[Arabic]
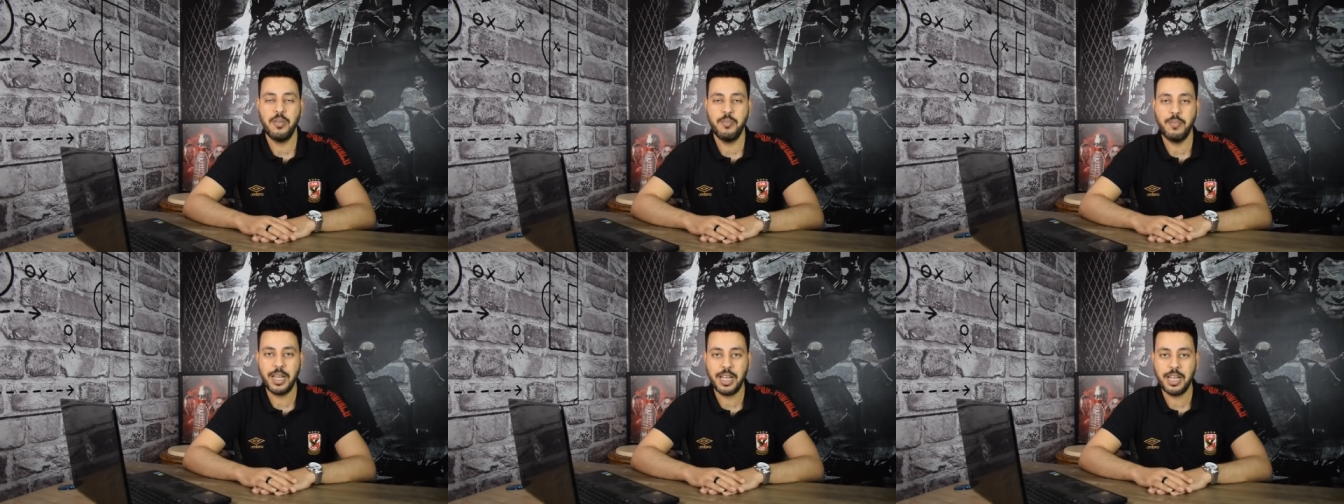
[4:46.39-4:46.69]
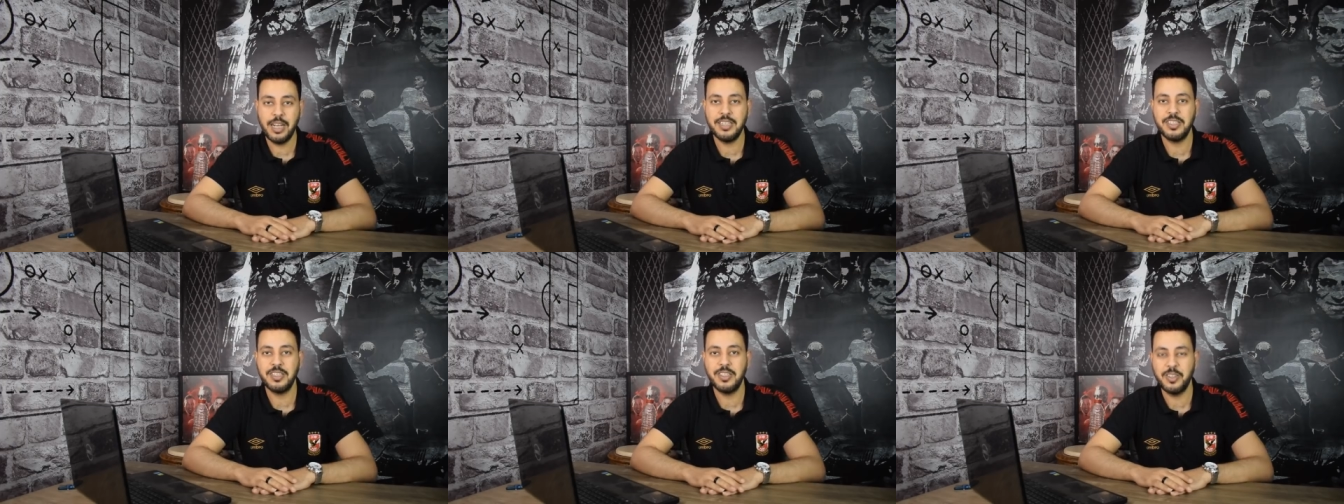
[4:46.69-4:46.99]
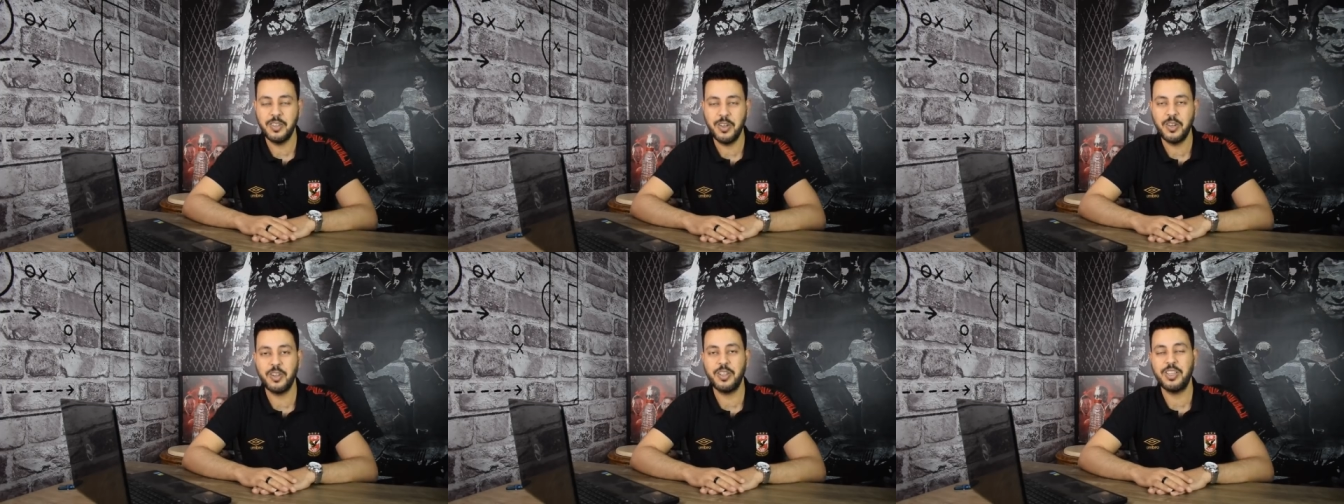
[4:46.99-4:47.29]
مجلس
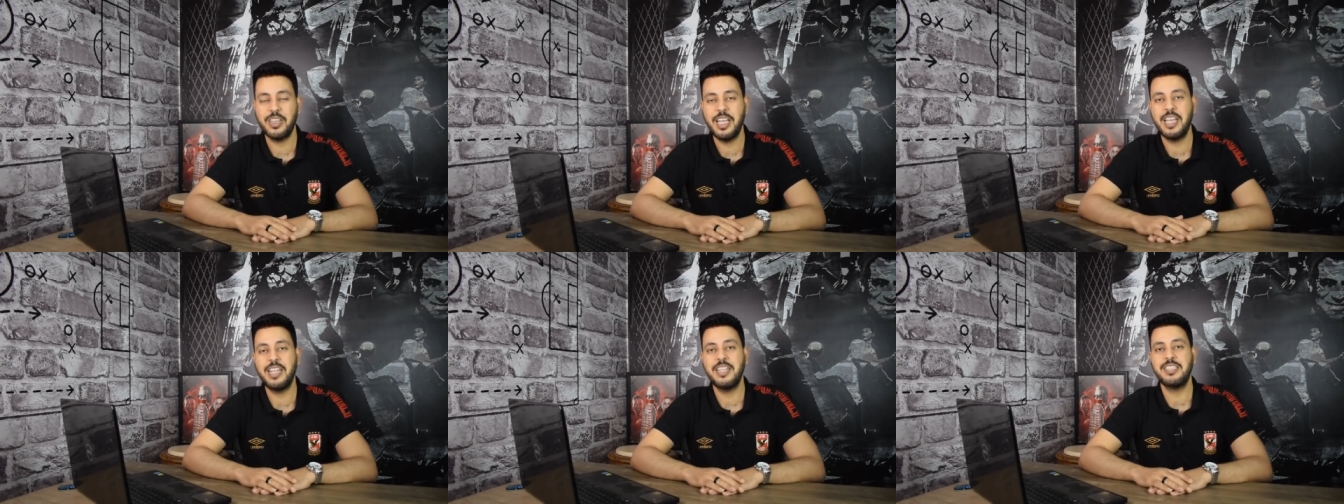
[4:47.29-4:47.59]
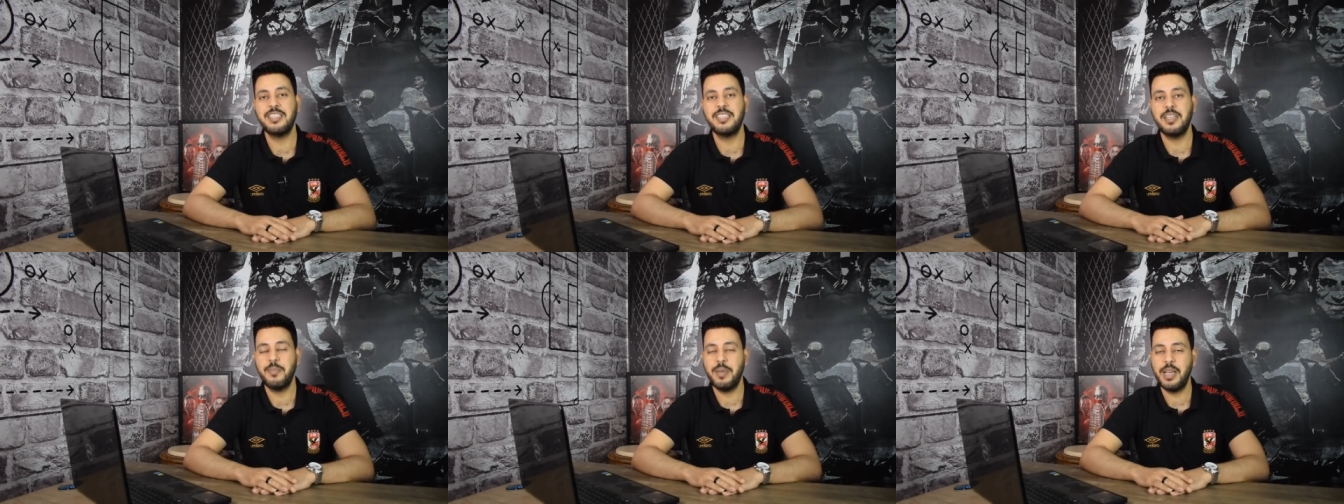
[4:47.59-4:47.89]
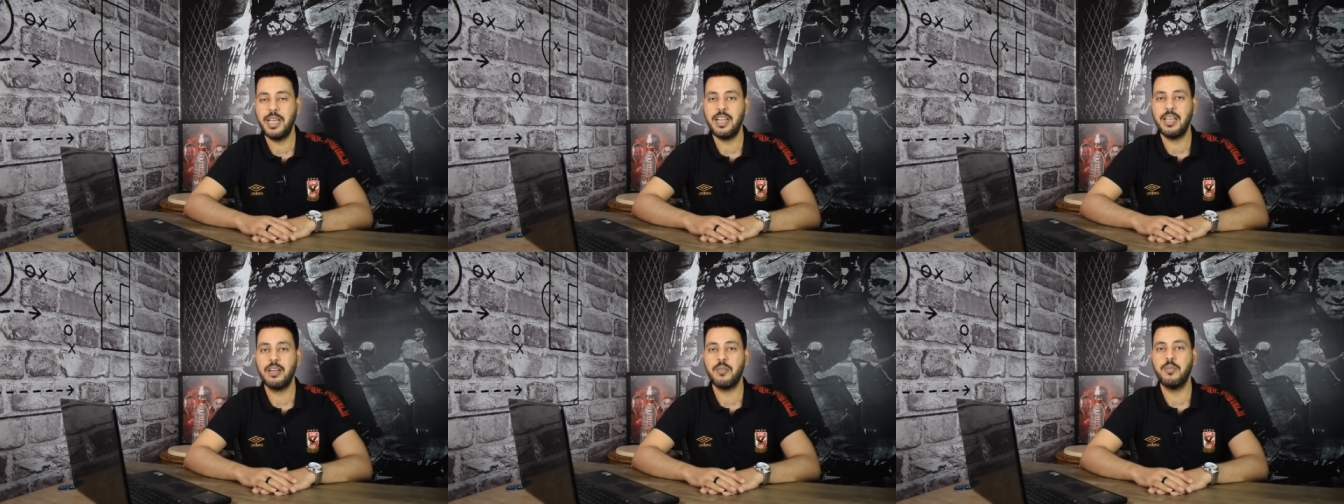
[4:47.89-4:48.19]
اداره نادي
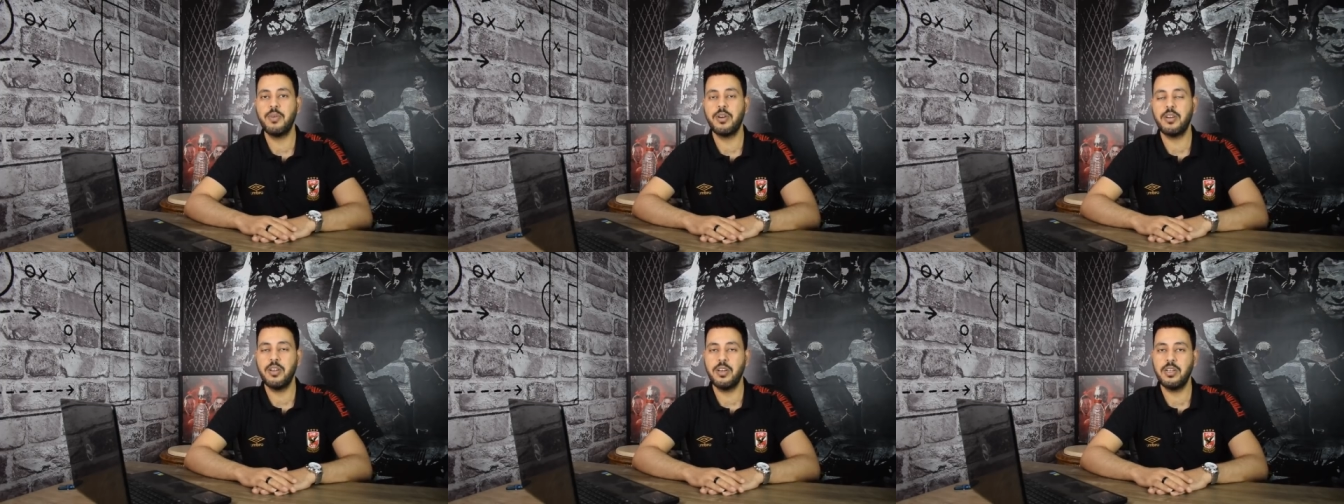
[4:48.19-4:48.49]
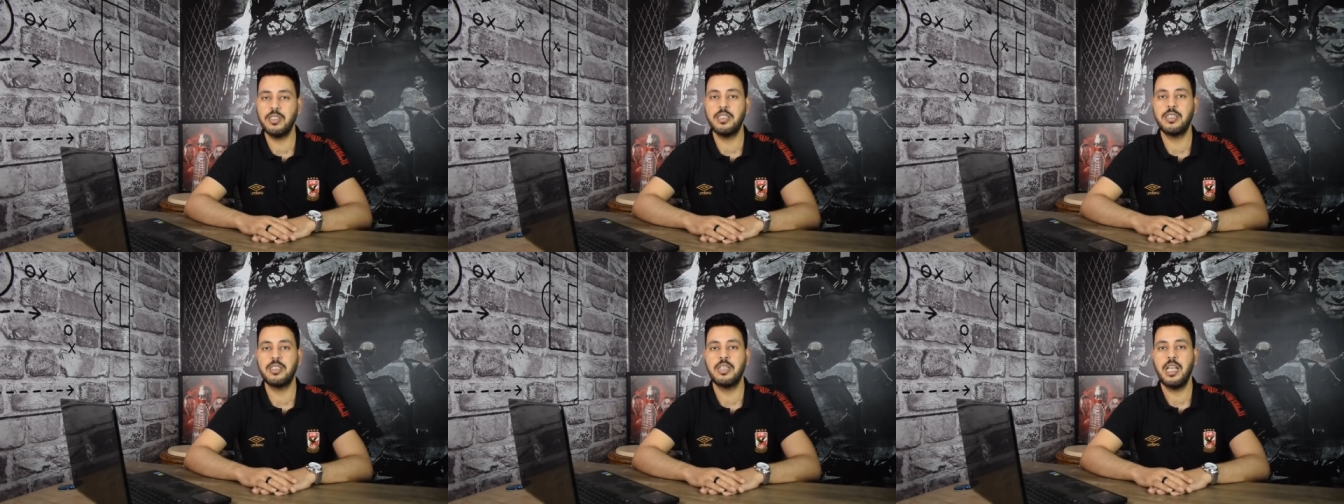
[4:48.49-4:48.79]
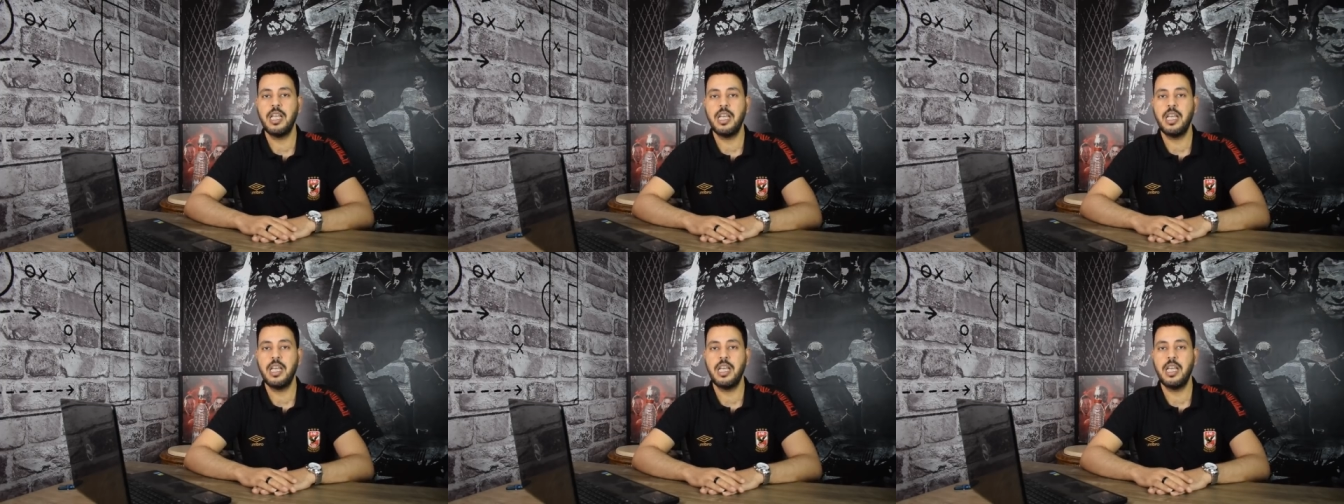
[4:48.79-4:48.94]
الزمالك بقياده